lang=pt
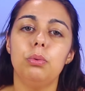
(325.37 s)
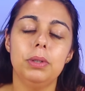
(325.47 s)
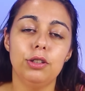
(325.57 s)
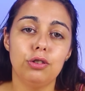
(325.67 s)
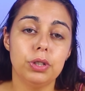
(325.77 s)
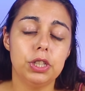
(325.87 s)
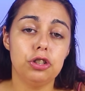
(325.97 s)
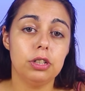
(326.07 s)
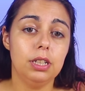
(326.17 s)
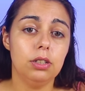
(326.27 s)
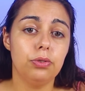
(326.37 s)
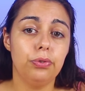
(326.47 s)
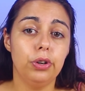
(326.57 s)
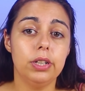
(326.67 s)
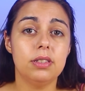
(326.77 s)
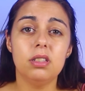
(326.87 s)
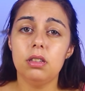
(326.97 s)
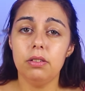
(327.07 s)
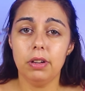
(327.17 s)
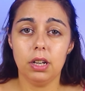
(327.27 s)
uma das coisas que disse foi: se
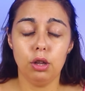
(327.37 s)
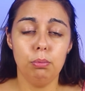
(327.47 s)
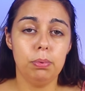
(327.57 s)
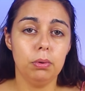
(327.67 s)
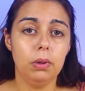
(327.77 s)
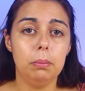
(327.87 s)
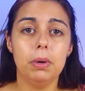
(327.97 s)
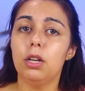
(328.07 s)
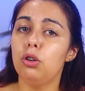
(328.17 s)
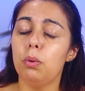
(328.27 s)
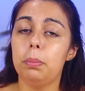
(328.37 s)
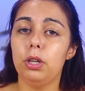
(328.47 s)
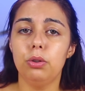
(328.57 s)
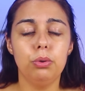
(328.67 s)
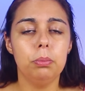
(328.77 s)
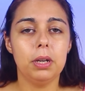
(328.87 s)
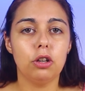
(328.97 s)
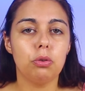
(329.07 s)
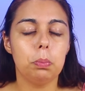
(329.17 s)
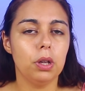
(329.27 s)
tiver algum problema no período do
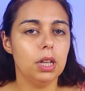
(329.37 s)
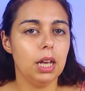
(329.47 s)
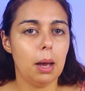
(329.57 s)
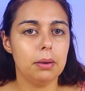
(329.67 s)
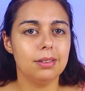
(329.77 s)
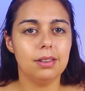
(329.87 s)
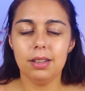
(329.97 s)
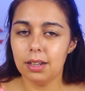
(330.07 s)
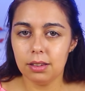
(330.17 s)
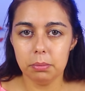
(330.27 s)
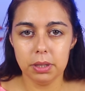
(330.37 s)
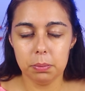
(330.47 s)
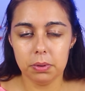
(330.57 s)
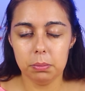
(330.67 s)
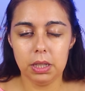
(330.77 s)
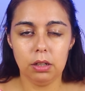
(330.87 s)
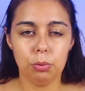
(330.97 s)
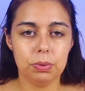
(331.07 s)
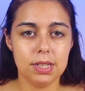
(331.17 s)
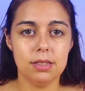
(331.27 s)
mês, pode ligar diretamente para mim,
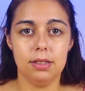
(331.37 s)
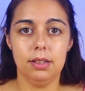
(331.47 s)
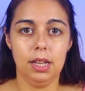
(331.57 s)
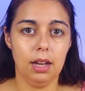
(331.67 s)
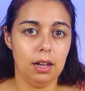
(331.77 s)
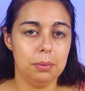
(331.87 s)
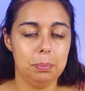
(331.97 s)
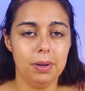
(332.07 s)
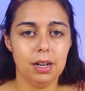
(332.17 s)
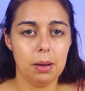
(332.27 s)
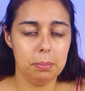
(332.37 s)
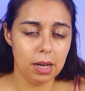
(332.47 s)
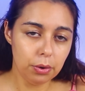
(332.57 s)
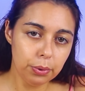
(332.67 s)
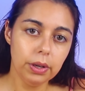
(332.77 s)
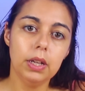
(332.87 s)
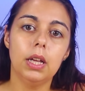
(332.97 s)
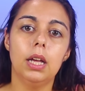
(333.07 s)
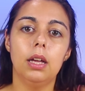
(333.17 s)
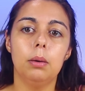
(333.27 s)
não precisa de ligar para a Mel.
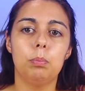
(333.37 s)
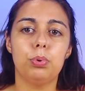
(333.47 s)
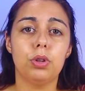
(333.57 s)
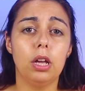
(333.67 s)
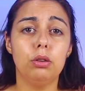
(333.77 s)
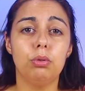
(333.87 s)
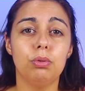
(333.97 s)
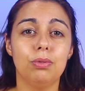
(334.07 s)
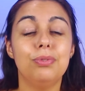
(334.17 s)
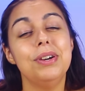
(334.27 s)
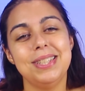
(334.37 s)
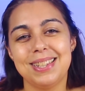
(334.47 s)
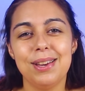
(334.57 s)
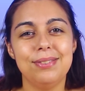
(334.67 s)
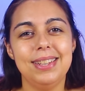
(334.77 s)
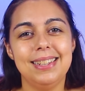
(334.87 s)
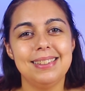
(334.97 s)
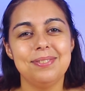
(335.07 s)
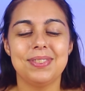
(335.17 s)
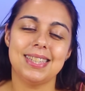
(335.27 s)
Portanto, foi isso que eu
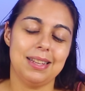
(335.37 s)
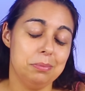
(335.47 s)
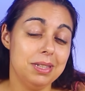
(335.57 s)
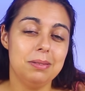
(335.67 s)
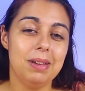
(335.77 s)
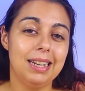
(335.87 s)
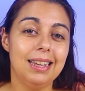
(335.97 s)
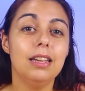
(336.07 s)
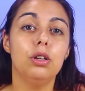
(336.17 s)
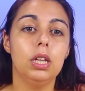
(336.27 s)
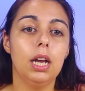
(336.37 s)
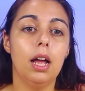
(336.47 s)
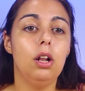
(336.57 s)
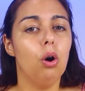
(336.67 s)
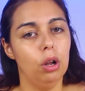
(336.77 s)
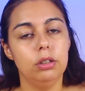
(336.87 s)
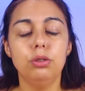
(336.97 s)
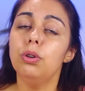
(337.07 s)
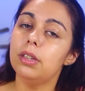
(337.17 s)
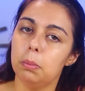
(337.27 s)
fiz. Passado uma semana, eu liguei: olha,
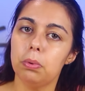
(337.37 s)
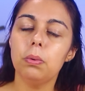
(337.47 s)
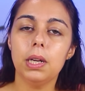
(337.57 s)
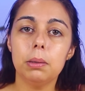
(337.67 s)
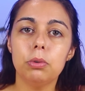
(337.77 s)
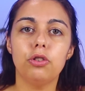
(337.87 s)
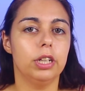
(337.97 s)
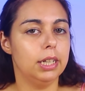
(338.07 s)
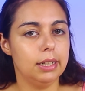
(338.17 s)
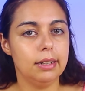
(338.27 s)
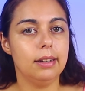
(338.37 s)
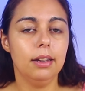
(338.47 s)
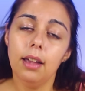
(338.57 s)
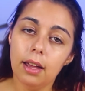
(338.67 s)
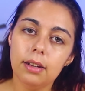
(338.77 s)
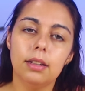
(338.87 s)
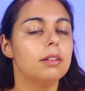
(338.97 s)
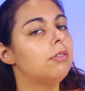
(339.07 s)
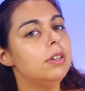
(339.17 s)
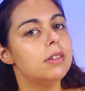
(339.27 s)
estou a ter problemas na
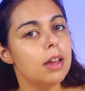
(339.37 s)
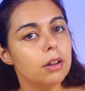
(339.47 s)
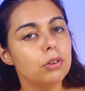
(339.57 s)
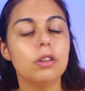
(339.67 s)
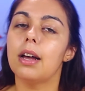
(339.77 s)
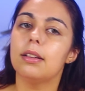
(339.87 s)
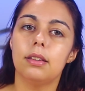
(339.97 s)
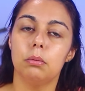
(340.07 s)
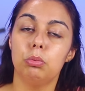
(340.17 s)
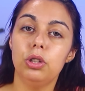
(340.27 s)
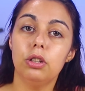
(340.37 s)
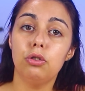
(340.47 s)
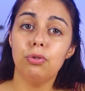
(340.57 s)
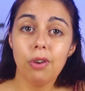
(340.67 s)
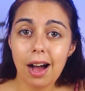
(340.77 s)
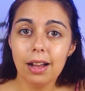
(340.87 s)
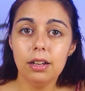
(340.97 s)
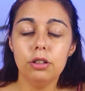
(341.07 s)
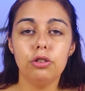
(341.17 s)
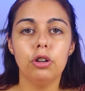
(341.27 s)
televisão, está a ter muitas
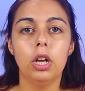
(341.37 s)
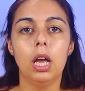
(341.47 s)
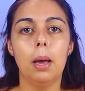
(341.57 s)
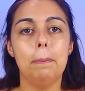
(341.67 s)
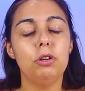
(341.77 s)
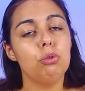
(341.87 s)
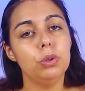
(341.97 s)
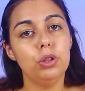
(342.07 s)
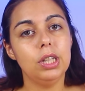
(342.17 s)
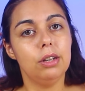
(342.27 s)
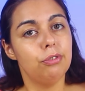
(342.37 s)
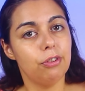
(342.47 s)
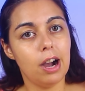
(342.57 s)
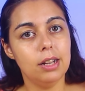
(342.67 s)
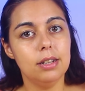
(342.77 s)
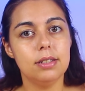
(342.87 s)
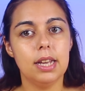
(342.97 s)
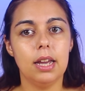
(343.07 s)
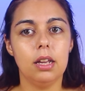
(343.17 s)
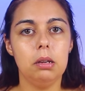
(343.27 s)
falhas. Mas quando eu digo falhas,
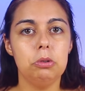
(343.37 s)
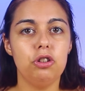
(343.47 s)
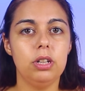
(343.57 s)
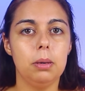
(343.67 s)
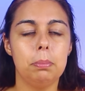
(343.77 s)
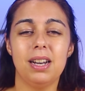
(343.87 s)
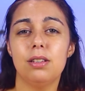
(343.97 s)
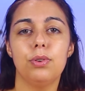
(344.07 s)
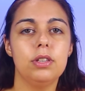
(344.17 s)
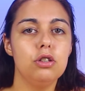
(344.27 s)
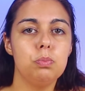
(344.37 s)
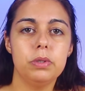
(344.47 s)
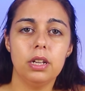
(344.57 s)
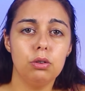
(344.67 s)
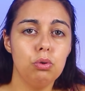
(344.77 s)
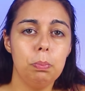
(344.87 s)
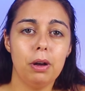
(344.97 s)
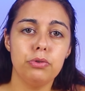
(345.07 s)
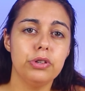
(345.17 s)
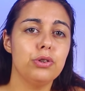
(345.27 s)
é, imaginem, parece que vocês puseram no
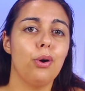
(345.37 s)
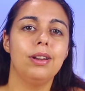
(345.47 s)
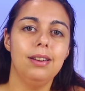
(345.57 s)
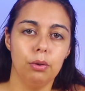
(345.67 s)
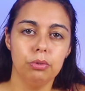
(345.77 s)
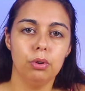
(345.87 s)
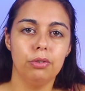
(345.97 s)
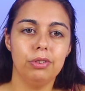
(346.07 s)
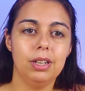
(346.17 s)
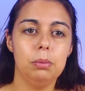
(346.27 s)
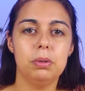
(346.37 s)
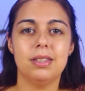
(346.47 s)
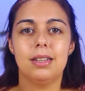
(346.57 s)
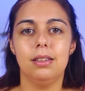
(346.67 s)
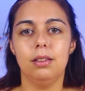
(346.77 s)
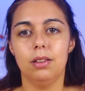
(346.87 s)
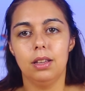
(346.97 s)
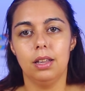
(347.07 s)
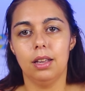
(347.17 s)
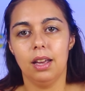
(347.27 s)
pausa, só que não, estão a ver? E depois aquilo
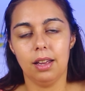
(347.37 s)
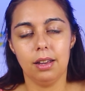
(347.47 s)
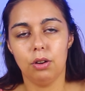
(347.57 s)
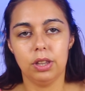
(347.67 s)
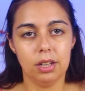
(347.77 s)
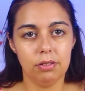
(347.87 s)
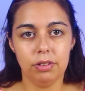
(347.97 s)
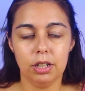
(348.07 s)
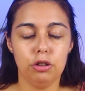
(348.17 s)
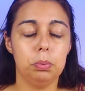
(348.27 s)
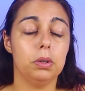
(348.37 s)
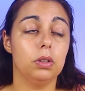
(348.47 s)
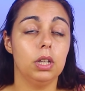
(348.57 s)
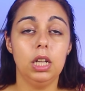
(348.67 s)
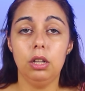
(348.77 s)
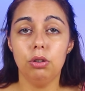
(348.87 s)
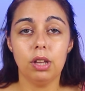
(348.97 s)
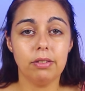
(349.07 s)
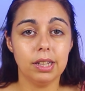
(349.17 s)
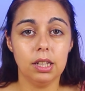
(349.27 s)
arranca outra vez, pronto. E eu
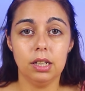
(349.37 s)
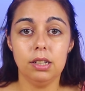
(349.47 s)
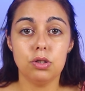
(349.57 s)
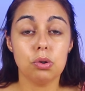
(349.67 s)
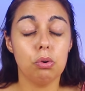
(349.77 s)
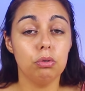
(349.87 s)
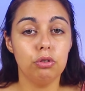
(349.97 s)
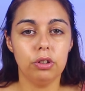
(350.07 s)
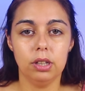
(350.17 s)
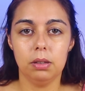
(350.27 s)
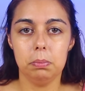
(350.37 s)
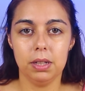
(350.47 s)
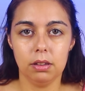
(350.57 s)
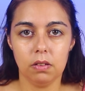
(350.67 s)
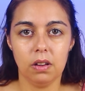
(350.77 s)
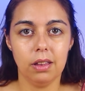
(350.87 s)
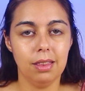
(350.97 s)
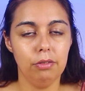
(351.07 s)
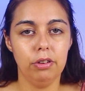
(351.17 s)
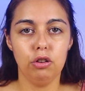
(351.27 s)
estava a ter isso constantemente,
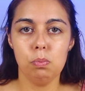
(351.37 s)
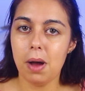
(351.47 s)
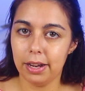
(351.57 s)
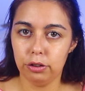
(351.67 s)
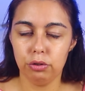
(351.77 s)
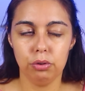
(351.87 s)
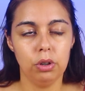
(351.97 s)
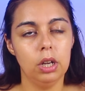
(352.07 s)
cada vez mais.